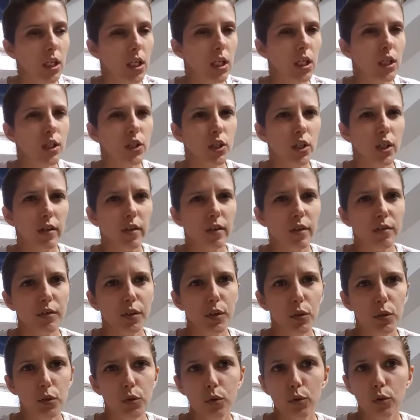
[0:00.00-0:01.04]
Et j'en avais
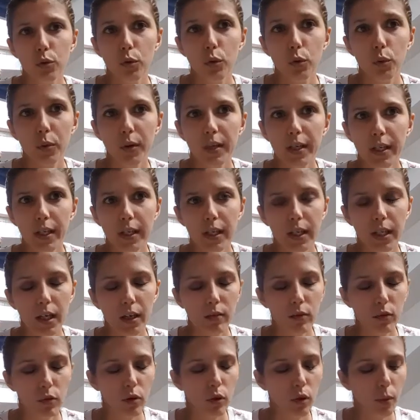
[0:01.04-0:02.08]
fait une le week-end
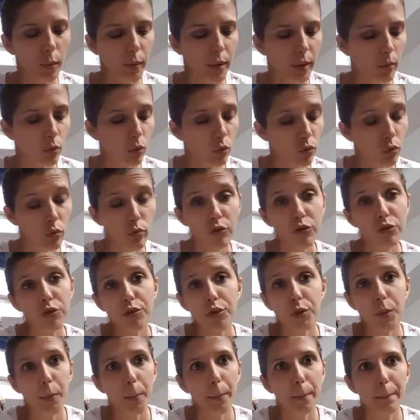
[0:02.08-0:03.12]
d'avant, mais bon,
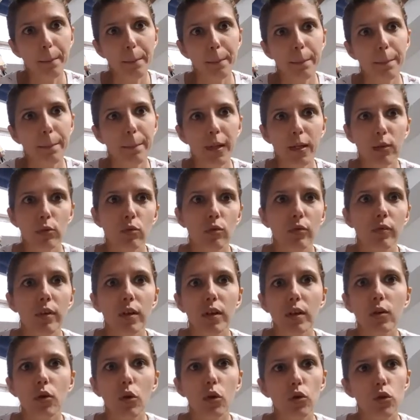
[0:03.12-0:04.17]
je n'ai pas
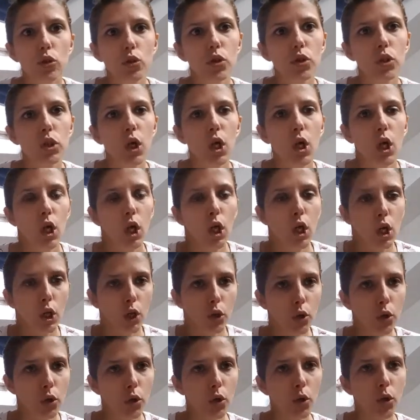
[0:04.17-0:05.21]
trouvé grand chose.
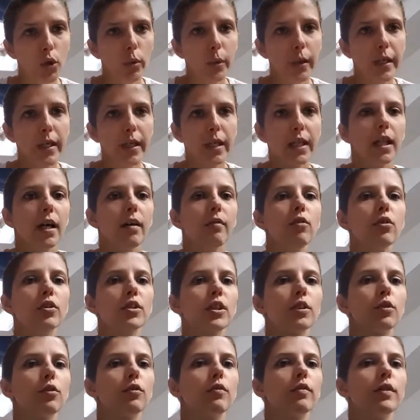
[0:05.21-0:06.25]
Donc le week-end d'avant
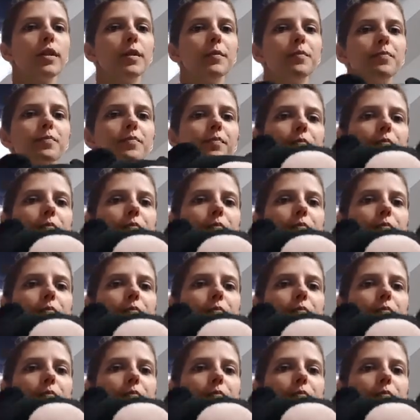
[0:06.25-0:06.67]
j'ai trouvé